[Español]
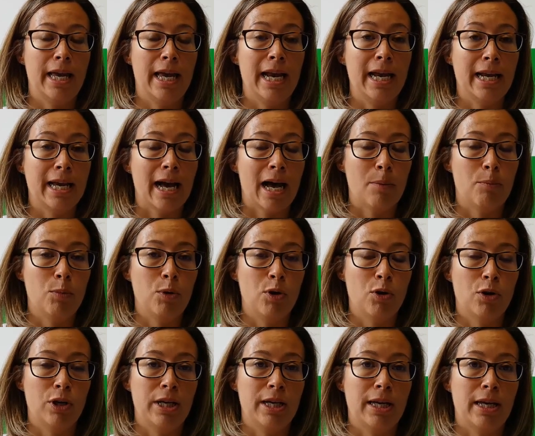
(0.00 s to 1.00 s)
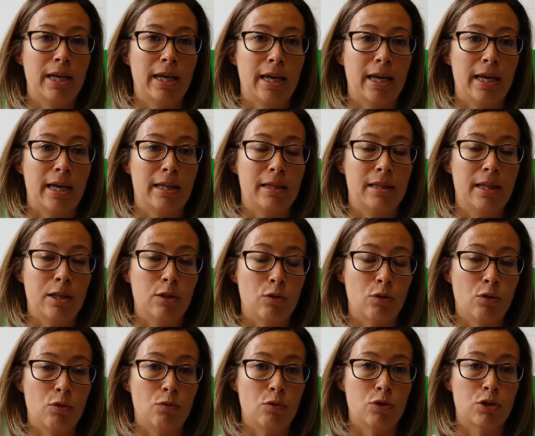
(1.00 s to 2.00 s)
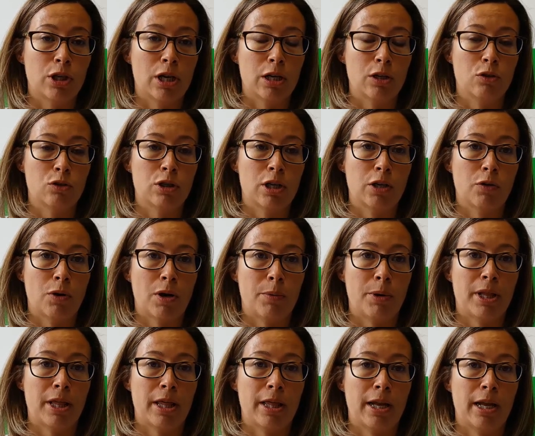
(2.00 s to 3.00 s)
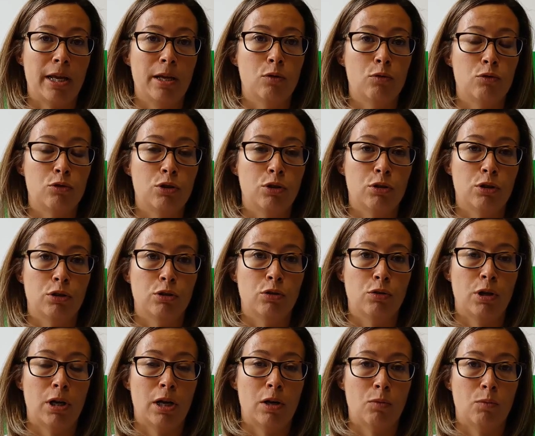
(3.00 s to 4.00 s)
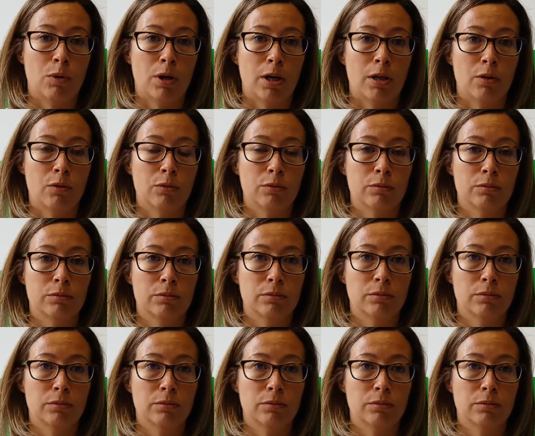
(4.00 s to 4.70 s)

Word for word: el cambio y que dentro de unos años haya una verdadera inclusión de todo el alumnado.